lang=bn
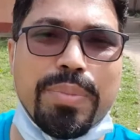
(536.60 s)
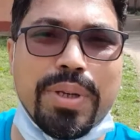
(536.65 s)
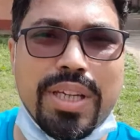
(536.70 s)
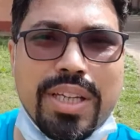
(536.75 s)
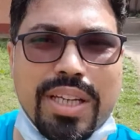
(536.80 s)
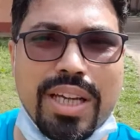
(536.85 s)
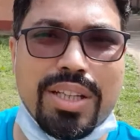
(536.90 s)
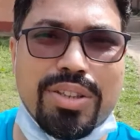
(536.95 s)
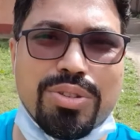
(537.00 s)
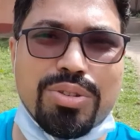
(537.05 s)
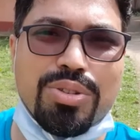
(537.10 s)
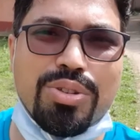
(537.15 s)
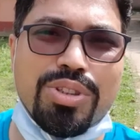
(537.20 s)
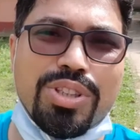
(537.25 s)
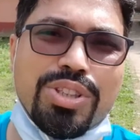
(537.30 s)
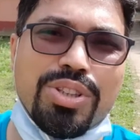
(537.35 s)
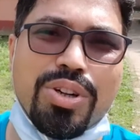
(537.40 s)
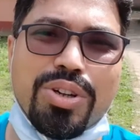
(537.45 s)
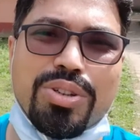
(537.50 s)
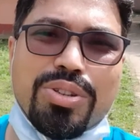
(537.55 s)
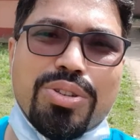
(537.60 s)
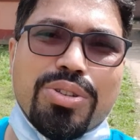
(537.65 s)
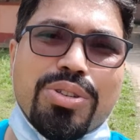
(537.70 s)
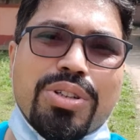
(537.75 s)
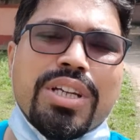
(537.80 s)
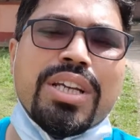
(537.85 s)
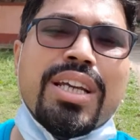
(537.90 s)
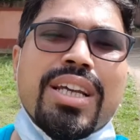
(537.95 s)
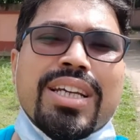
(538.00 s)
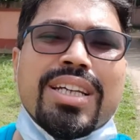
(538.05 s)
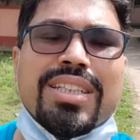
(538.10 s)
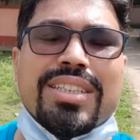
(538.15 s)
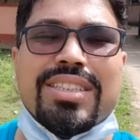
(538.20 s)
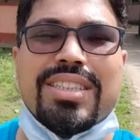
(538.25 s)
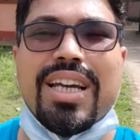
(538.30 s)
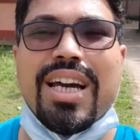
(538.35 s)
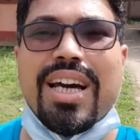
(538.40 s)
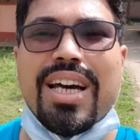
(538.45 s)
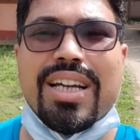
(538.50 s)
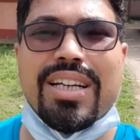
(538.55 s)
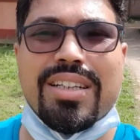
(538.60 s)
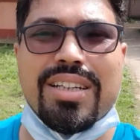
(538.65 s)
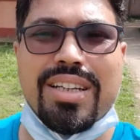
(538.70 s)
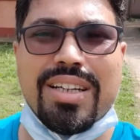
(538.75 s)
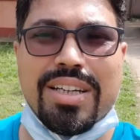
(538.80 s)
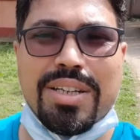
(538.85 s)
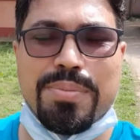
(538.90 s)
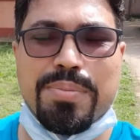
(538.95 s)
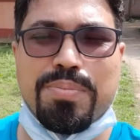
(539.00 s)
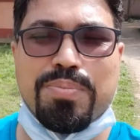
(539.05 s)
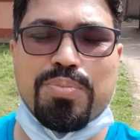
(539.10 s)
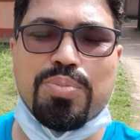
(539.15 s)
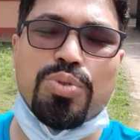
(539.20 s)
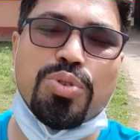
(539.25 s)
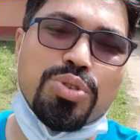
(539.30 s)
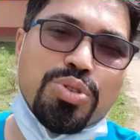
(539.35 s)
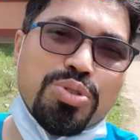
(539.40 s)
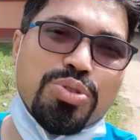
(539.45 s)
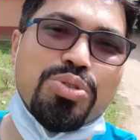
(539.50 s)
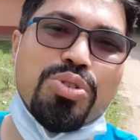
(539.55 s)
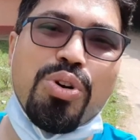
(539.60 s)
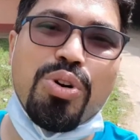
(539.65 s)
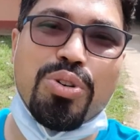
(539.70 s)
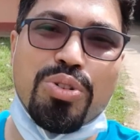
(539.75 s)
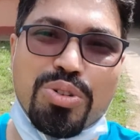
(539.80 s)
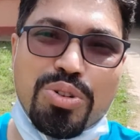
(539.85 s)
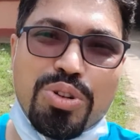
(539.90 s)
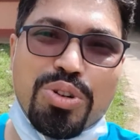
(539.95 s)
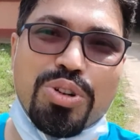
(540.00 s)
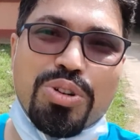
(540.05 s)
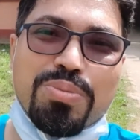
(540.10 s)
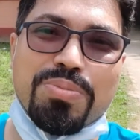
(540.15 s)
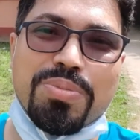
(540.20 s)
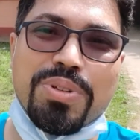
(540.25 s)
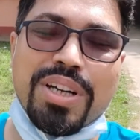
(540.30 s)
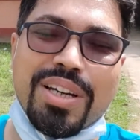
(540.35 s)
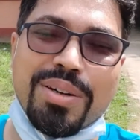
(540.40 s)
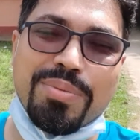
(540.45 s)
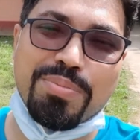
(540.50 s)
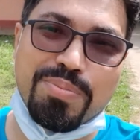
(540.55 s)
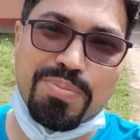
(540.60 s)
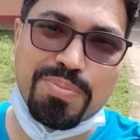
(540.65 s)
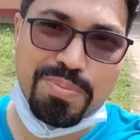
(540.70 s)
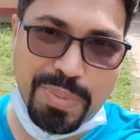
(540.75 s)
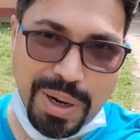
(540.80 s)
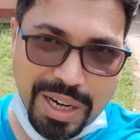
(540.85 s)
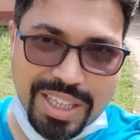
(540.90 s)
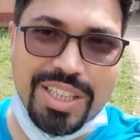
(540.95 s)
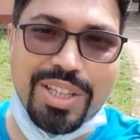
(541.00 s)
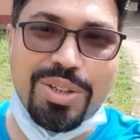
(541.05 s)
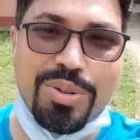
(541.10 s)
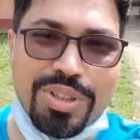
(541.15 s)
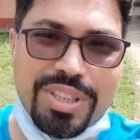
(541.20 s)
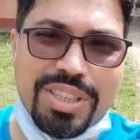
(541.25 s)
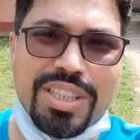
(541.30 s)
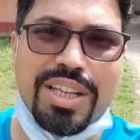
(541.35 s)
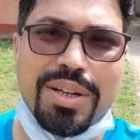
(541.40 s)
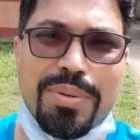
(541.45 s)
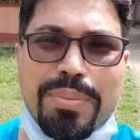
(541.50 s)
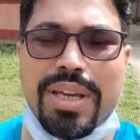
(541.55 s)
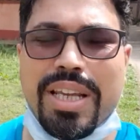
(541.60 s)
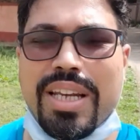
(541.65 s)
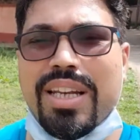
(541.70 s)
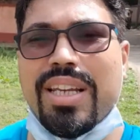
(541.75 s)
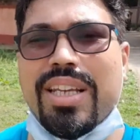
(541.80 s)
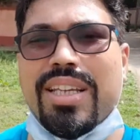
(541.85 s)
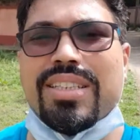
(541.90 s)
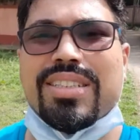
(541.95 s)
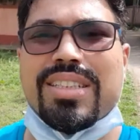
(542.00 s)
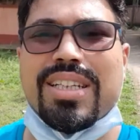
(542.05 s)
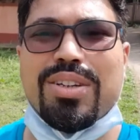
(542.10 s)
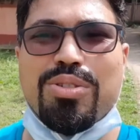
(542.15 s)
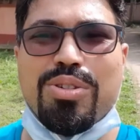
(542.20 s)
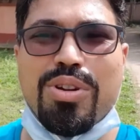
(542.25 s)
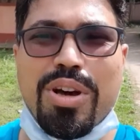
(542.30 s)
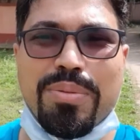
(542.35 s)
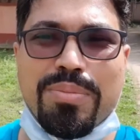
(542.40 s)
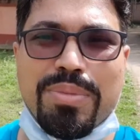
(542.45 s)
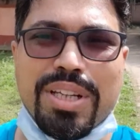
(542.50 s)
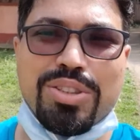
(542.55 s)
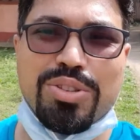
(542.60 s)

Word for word: বিখ্যাত গণিতজ্ঞ যার প্রচুর অঙ্ক পাটিগণিতের মেনলি সেগুলো আমরা